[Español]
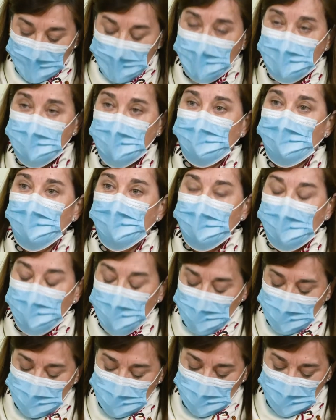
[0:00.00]
Esta
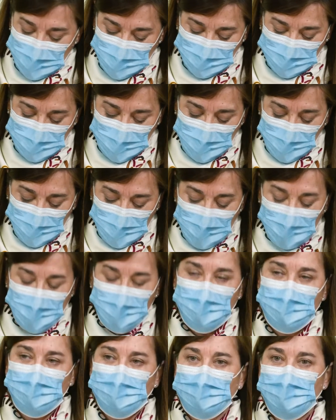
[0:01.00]
medida se adopta para
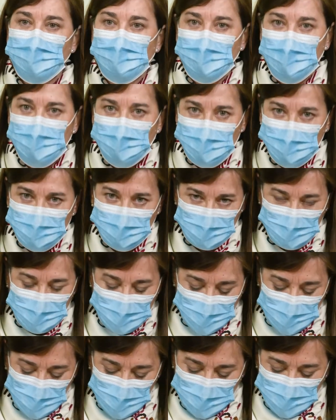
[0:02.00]
reducir
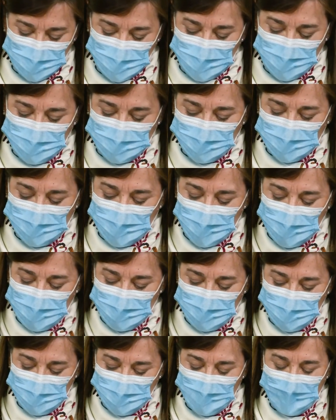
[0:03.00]
el riesgo de
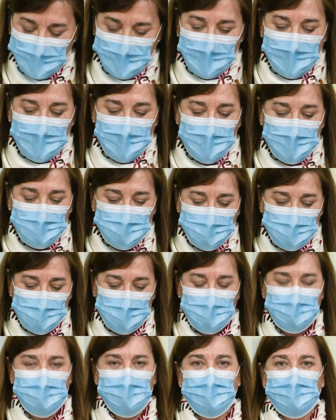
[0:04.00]
contagio entre
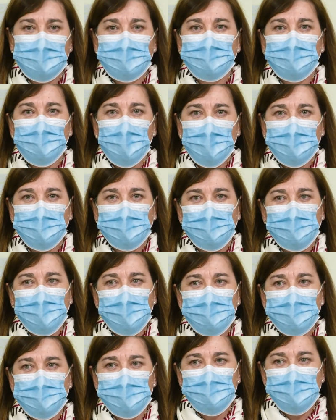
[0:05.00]
las
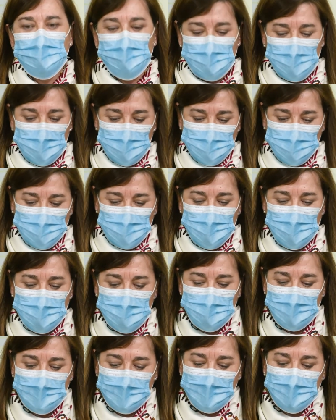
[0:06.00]
agrupaciones de
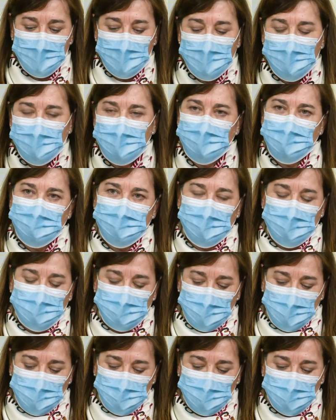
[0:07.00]
personas en las
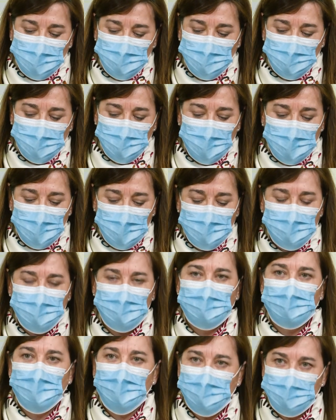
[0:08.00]
celebraciones sociales
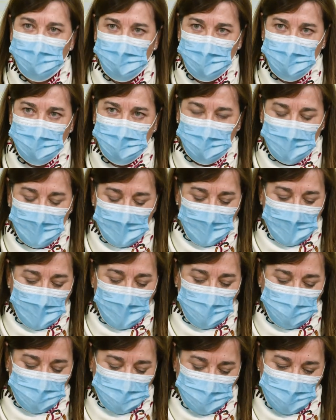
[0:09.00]
previas
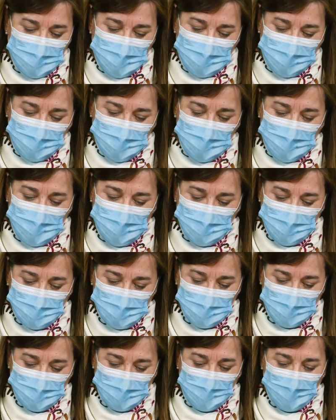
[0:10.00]
a los días
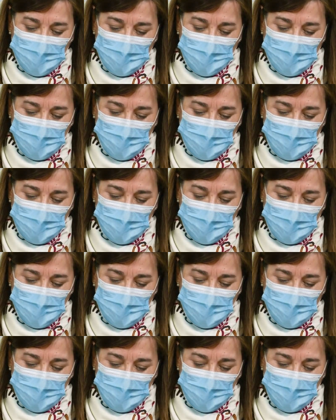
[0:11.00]
festivos.